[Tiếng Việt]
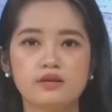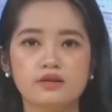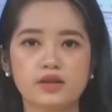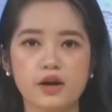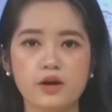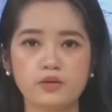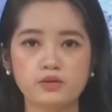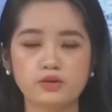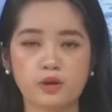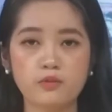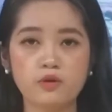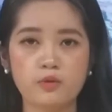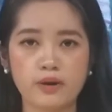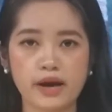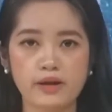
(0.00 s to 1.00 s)
Theo
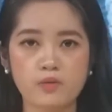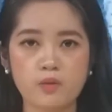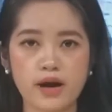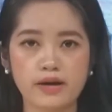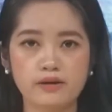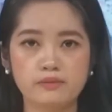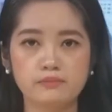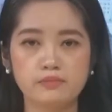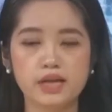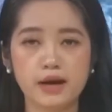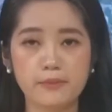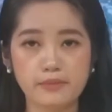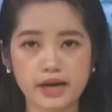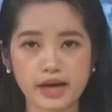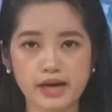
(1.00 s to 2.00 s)
Tổng cục Hải quan,
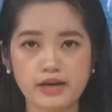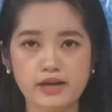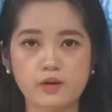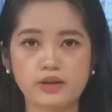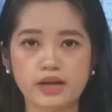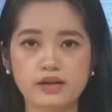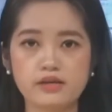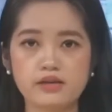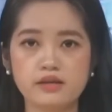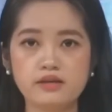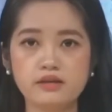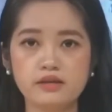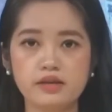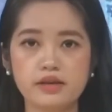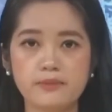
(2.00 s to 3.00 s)
15 ngày đầu tháng
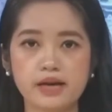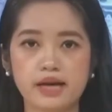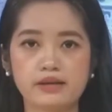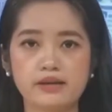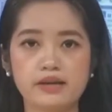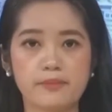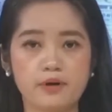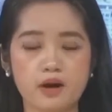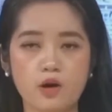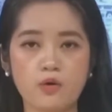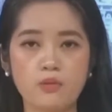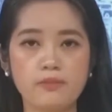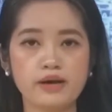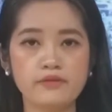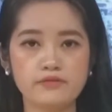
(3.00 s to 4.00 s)
9, kim ngạch nhập
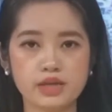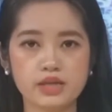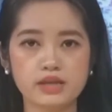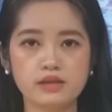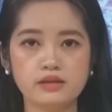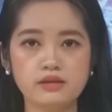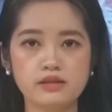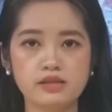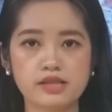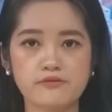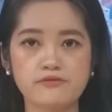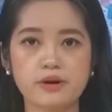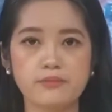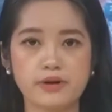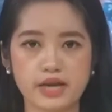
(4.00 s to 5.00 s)
khẩu máy vi tính,
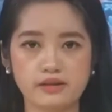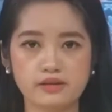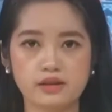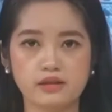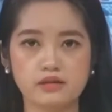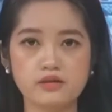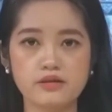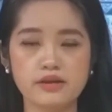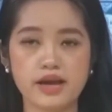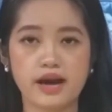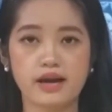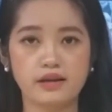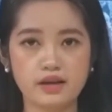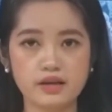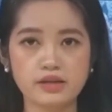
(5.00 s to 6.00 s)
sản phẩm điện tử
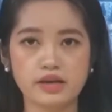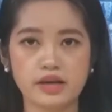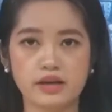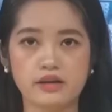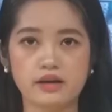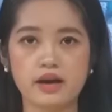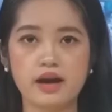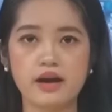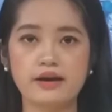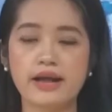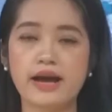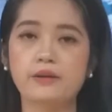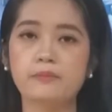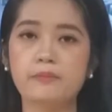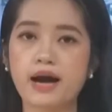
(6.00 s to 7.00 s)
và linh kiện
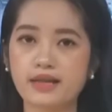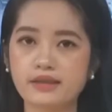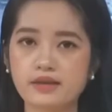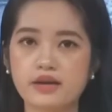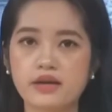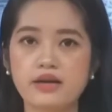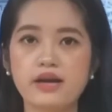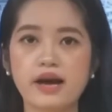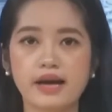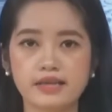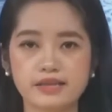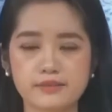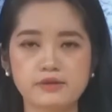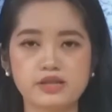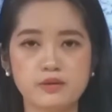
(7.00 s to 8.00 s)
đạt 3 tỷ
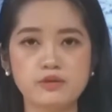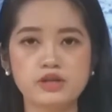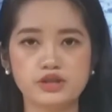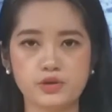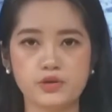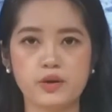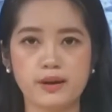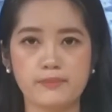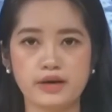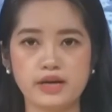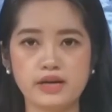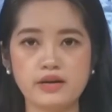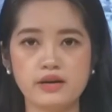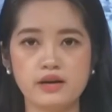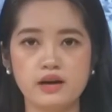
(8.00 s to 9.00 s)
260 triệu đô la
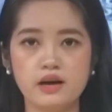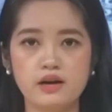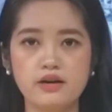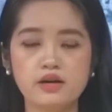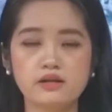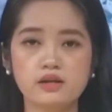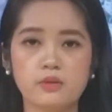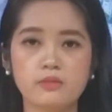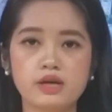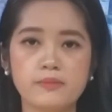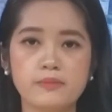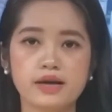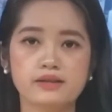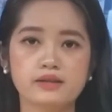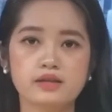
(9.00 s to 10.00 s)
Mỹ, nâng tổng
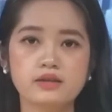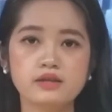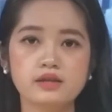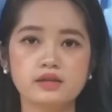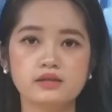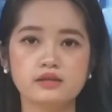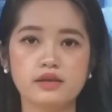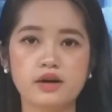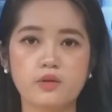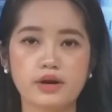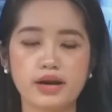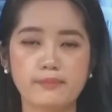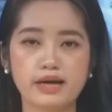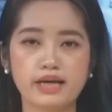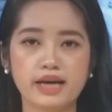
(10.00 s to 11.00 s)
kim ngạch tính từ đầu
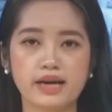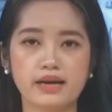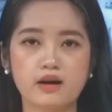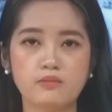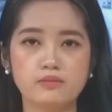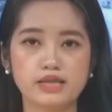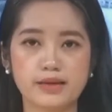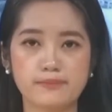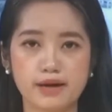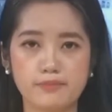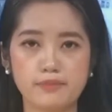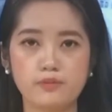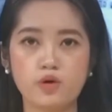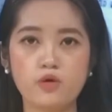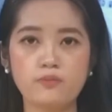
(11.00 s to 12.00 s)
năm
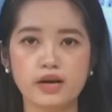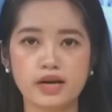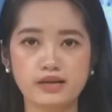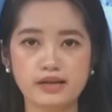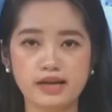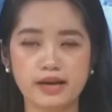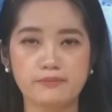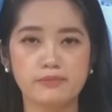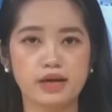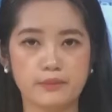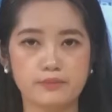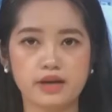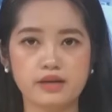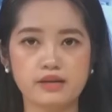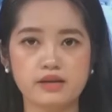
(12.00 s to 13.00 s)
2021 đến ngày
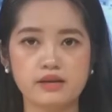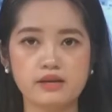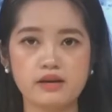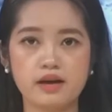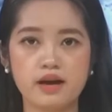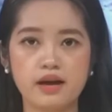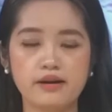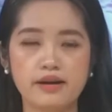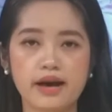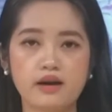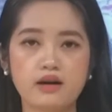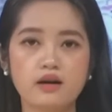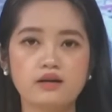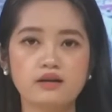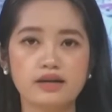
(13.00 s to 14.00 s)
15 tháng 9 đạt
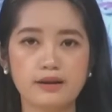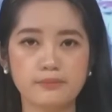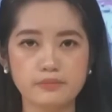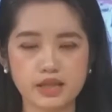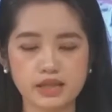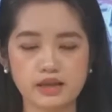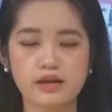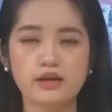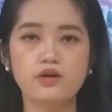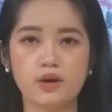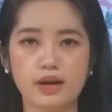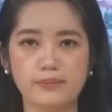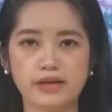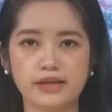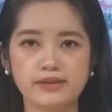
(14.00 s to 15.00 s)
hơn 50 tỷ đô
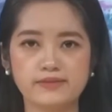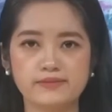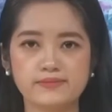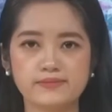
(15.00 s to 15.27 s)
la Mỹ.